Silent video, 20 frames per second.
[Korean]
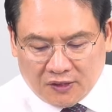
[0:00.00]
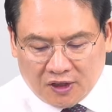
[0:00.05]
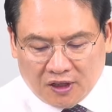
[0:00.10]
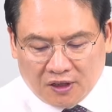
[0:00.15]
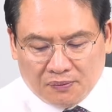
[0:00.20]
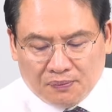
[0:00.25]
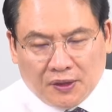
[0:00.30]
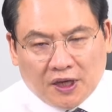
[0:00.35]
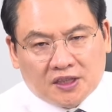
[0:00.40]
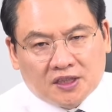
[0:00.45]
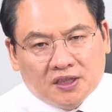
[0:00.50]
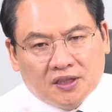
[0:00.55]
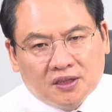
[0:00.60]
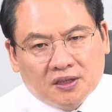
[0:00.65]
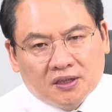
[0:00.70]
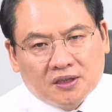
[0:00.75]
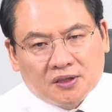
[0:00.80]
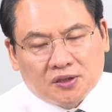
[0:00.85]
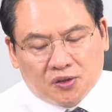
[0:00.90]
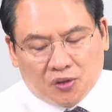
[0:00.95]

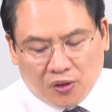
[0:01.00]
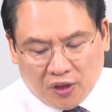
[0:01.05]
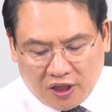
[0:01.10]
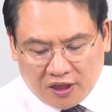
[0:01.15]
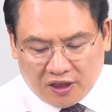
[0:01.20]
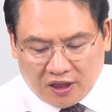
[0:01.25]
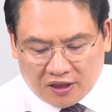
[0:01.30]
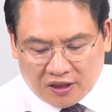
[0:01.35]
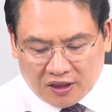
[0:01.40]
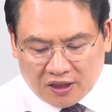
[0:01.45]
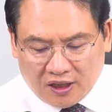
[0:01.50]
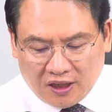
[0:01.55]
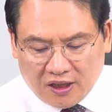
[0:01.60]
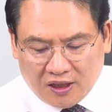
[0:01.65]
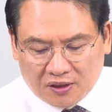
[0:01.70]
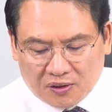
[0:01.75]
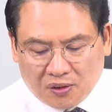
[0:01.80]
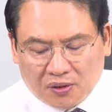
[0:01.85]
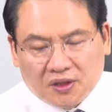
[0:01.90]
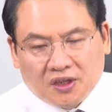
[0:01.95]
맺은 조약이라든가
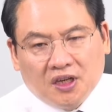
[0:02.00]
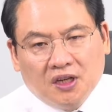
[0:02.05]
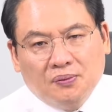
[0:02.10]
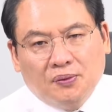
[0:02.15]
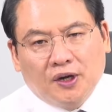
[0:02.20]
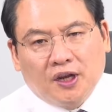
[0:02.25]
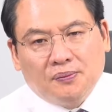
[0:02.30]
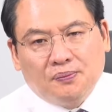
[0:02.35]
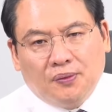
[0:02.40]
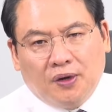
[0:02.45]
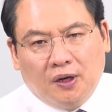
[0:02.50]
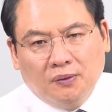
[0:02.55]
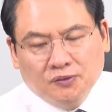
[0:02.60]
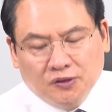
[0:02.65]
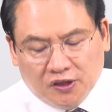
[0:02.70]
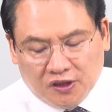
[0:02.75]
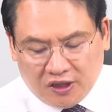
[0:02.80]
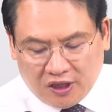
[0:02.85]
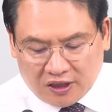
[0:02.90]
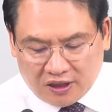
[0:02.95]
또는 일본의
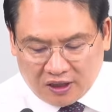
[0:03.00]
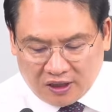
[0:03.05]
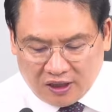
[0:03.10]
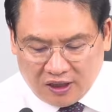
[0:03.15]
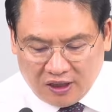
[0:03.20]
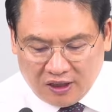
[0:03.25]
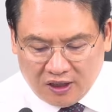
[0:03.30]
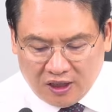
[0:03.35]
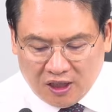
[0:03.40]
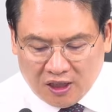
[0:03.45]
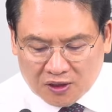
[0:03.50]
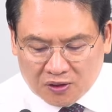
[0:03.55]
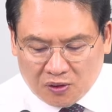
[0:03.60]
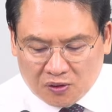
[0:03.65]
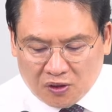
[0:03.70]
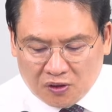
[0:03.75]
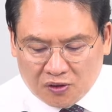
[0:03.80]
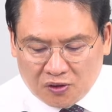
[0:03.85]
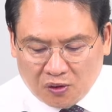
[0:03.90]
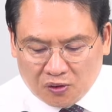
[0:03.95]
법률이라든가
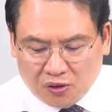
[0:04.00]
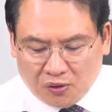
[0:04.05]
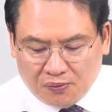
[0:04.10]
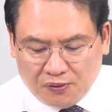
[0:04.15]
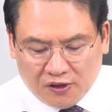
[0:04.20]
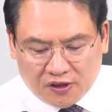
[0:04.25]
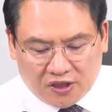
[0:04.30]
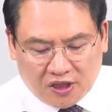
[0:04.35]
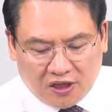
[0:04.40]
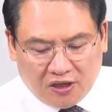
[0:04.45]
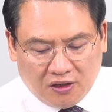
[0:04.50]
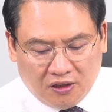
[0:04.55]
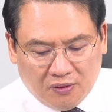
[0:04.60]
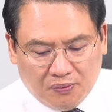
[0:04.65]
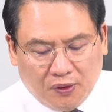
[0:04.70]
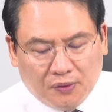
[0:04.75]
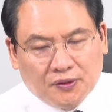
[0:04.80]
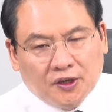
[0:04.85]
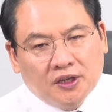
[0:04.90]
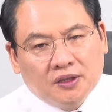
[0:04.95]
조선 총독부 재령을
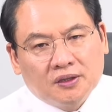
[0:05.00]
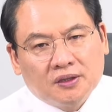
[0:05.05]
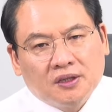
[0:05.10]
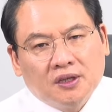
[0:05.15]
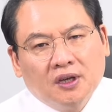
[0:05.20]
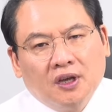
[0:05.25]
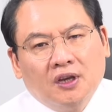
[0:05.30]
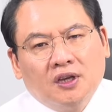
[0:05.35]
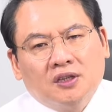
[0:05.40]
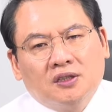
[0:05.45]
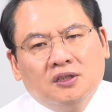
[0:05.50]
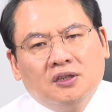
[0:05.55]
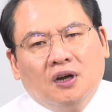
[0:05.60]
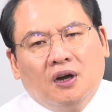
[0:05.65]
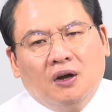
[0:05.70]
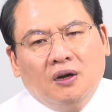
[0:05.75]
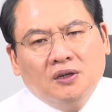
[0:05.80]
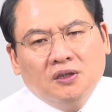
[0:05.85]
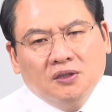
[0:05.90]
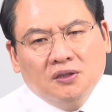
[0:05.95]
보면 그
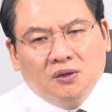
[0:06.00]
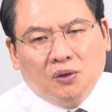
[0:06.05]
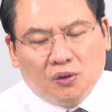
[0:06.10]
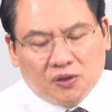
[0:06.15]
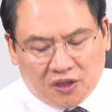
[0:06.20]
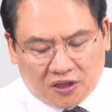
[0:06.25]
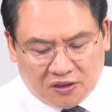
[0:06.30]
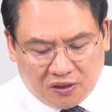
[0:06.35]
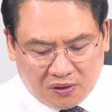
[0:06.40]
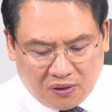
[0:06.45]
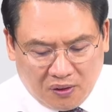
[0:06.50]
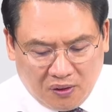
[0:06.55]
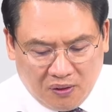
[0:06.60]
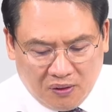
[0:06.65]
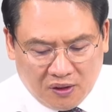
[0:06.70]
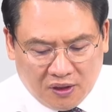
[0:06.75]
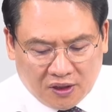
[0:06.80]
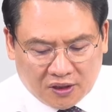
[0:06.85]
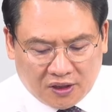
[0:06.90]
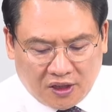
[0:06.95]
어느
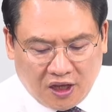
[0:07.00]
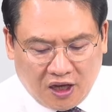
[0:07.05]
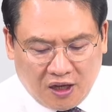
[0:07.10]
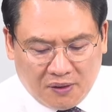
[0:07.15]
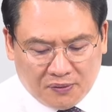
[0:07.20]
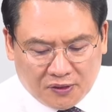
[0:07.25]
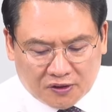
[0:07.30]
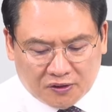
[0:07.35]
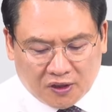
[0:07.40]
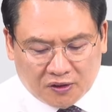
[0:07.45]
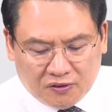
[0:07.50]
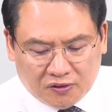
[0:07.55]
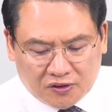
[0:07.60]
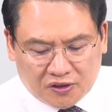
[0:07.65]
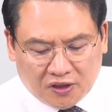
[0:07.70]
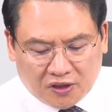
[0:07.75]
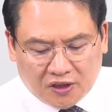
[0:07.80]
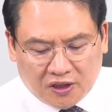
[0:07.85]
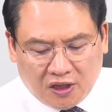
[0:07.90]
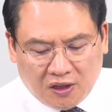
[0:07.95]
곳에서도 대한민국의
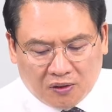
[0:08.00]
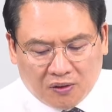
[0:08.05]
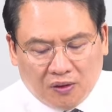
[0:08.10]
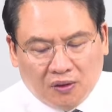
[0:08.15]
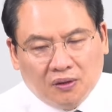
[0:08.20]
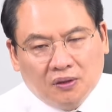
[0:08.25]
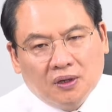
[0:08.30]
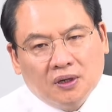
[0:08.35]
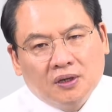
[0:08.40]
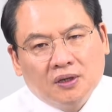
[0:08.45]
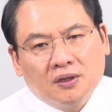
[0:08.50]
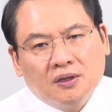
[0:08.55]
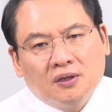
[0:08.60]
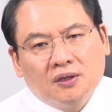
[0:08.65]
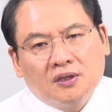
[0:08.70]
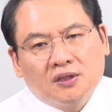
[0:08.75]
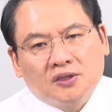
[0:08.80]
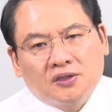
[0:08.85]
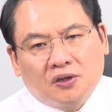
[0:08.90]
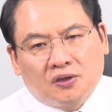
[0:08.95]
국적이라고
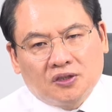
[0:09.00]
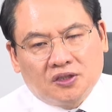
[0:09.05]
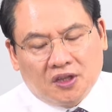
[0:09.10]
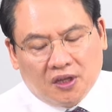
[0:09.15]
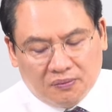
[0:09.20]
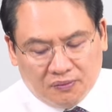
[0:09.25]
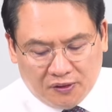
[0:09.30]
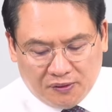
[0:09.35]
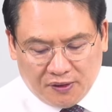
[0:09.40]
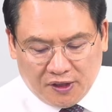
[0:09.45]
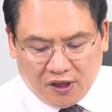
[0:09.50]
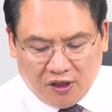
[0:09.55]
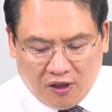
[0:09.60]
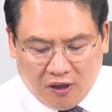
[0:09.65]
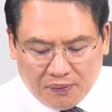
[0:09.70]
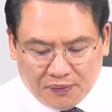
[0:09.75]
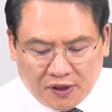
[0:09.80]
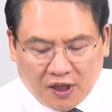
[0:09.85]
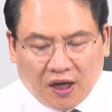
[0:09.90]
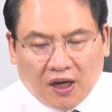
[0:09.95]
적시된 부분이
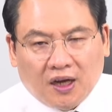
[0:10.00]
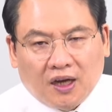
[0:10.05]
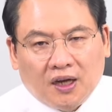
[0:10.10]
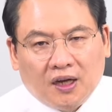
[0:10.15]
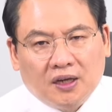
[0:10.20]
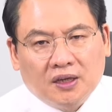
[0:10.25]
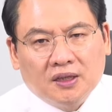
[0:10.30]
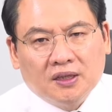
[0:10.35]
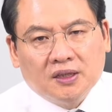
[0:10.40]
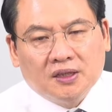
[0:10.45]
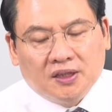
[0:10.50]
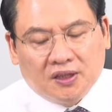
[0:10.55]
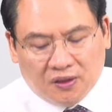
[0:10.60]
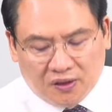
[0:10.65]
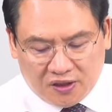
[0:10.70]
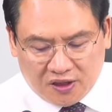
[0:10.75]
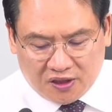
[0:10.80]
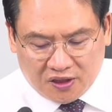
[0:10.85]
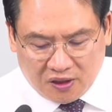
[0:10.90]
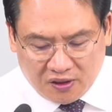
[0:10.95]
없다.
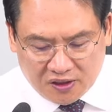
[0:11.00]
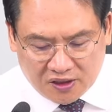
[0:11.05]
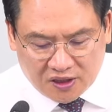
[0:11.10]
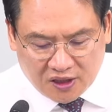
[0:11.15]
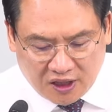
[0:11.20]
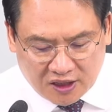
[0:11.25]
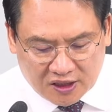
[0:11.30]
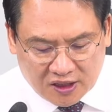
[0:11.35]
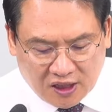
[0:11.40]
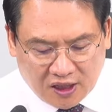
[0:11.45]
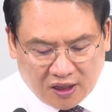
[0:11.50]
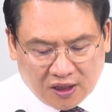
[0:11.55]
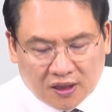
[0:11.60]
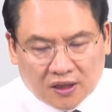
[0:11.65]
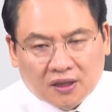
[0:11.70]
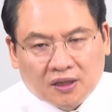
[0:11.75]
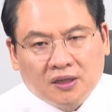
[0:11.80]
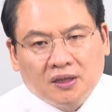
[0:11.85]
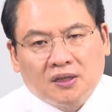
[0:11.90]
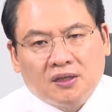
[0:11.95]
이것이 현실
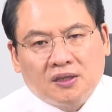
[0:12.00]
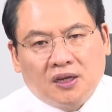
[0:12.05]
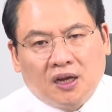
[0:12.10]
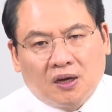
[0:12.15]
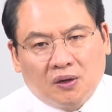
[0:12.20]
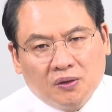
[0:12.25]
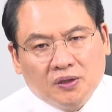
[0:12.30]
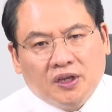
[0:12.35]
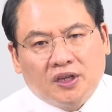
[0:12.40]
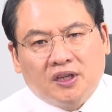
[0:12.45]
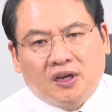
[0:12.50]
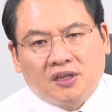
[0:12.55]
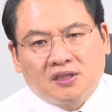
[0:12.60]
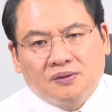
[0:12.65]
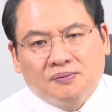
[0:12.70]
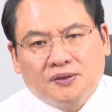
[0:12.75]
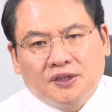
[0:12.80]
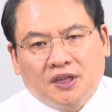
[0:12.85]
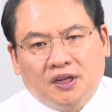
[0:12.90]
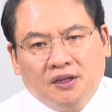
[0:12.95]
아니냐라고 얘기를
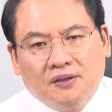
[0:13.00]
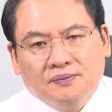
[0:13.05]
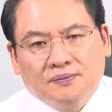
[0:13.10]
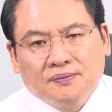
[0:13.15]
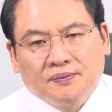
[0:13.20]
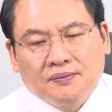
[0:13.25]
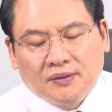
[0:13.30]
했습니다.